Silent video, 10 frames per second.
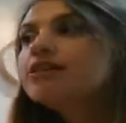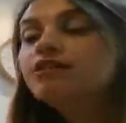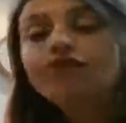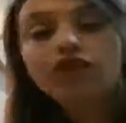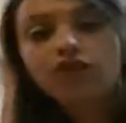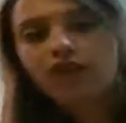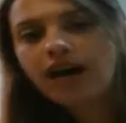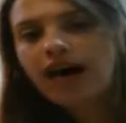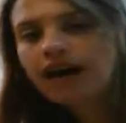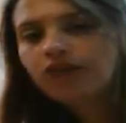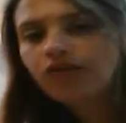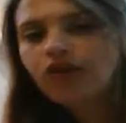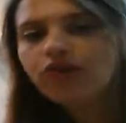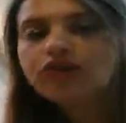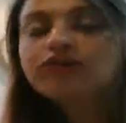Se for dourado, o
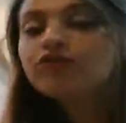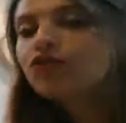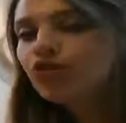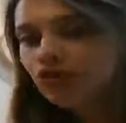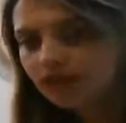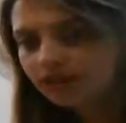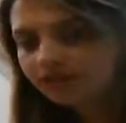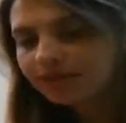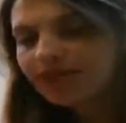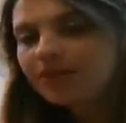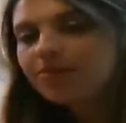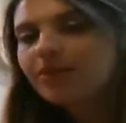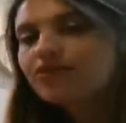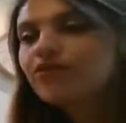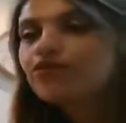ouro não funciona,
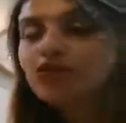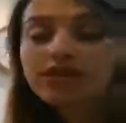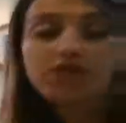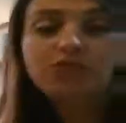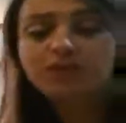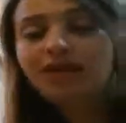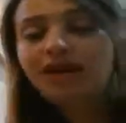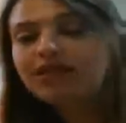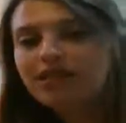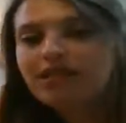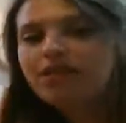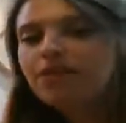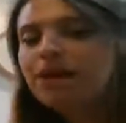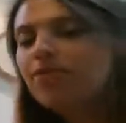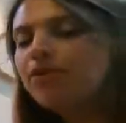mas funciona super bem você
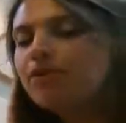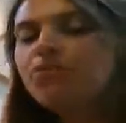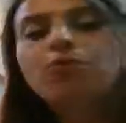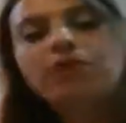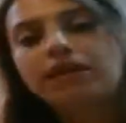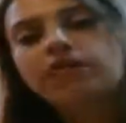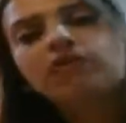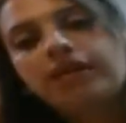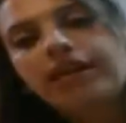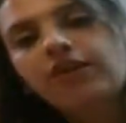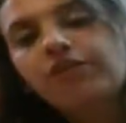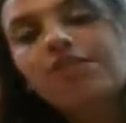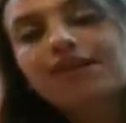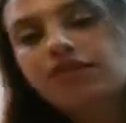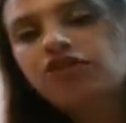limpar, por exemplo, com um paninho seco e
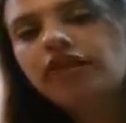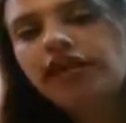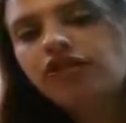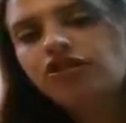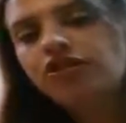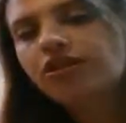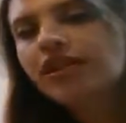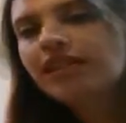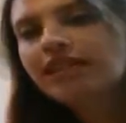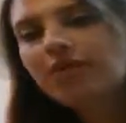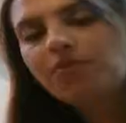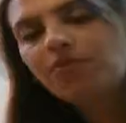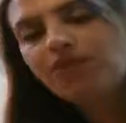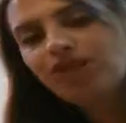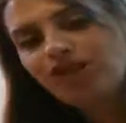pasta de dente dá uma
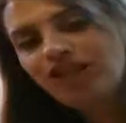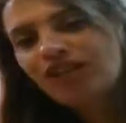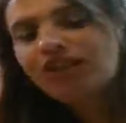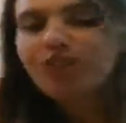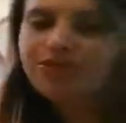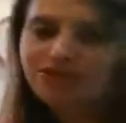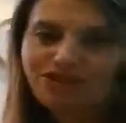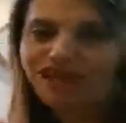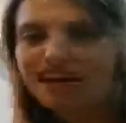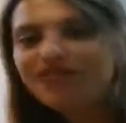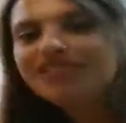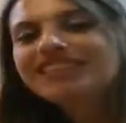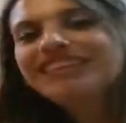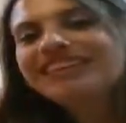polidinha, depois enxágua,